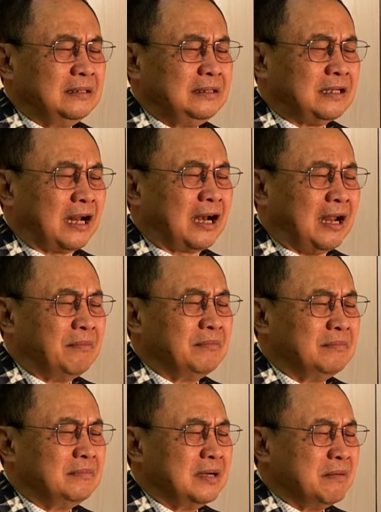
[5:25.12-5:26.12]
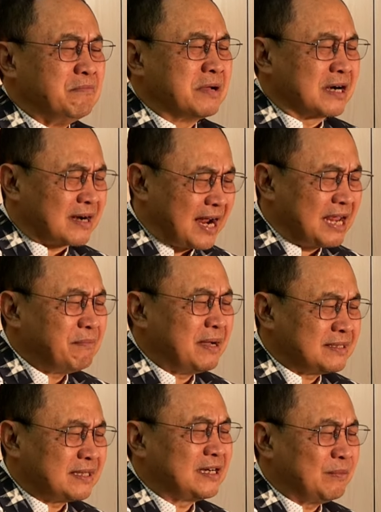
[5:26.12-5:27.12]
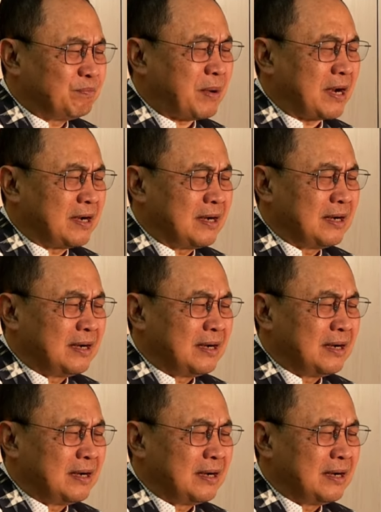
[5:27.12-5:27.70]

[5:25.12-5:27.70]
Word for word: dalam meraih masa depan,